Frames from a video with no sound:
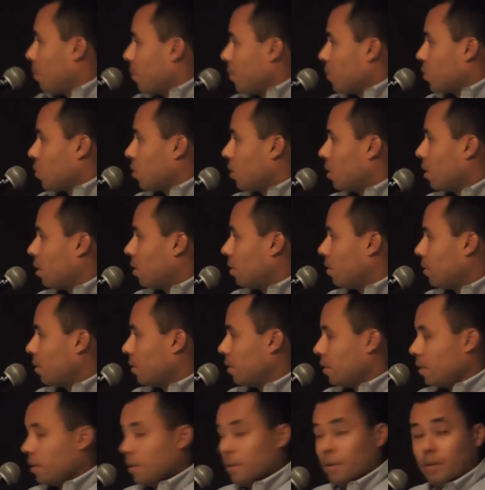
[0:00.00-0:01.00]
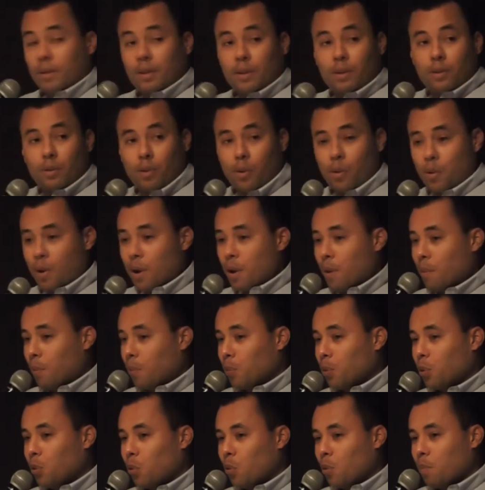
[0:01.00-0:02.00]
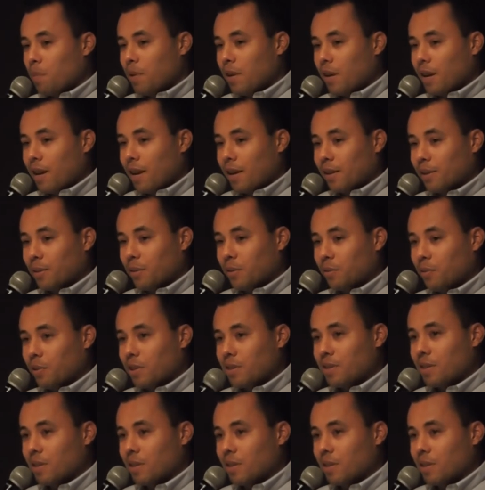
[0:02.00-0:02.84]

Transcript: para discutir a montagem do plano de jogo